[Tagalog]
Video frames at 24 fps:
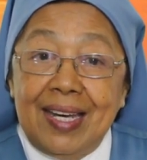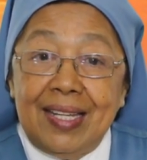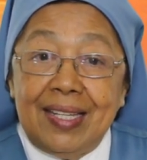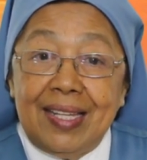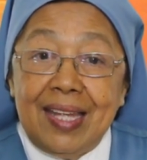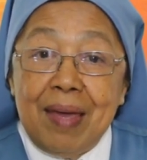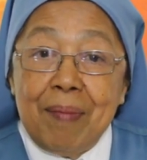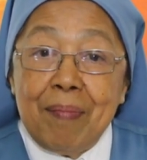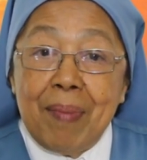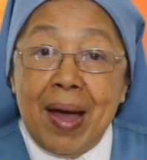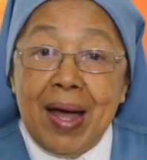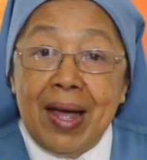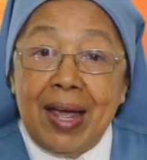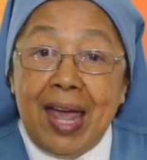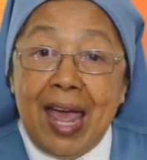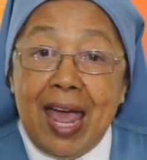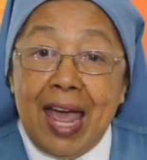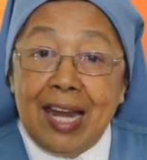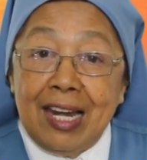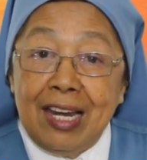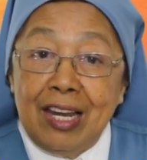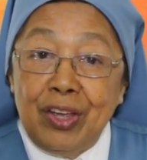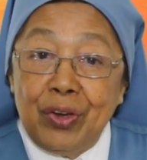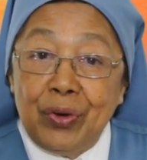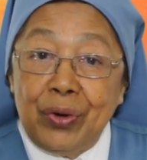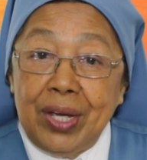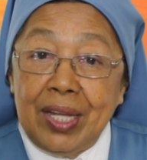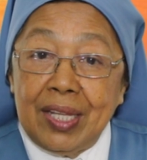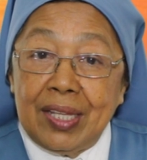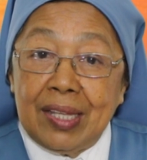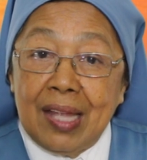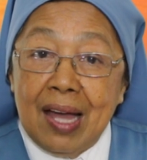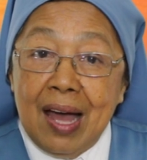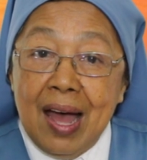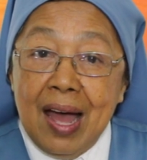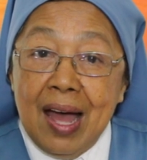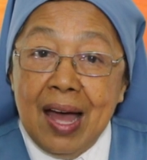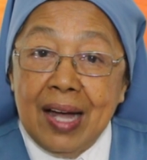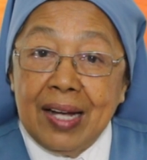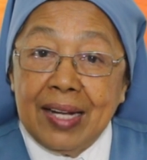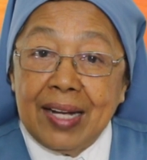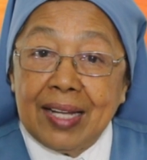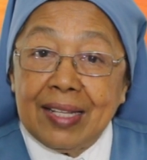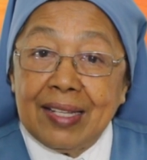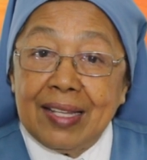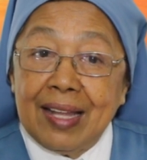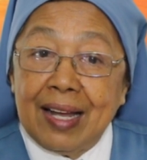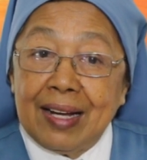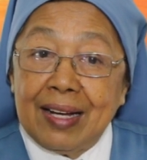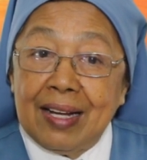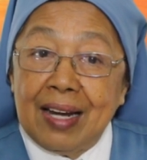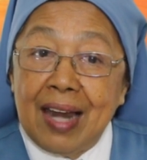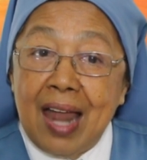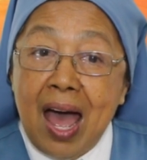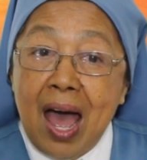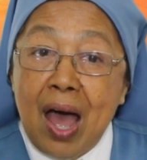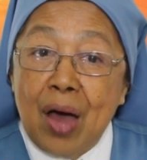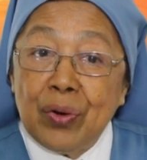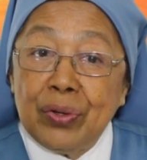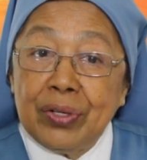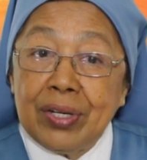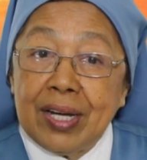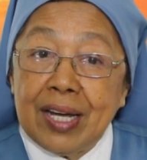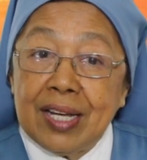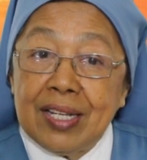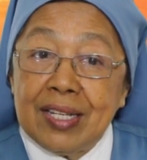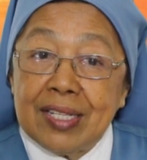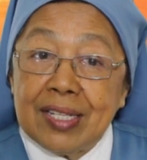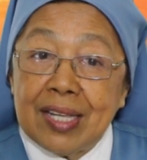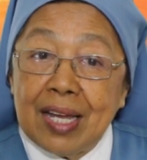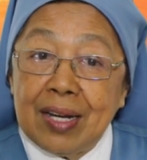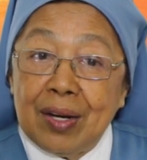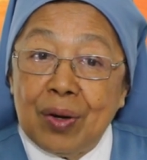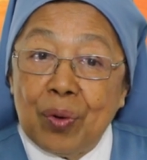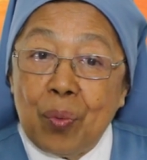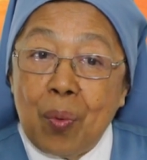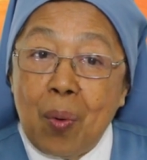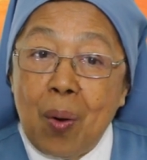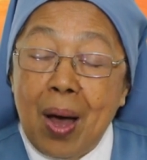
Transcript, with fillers: Ti Ebanghelyo ita kat naglaon kan San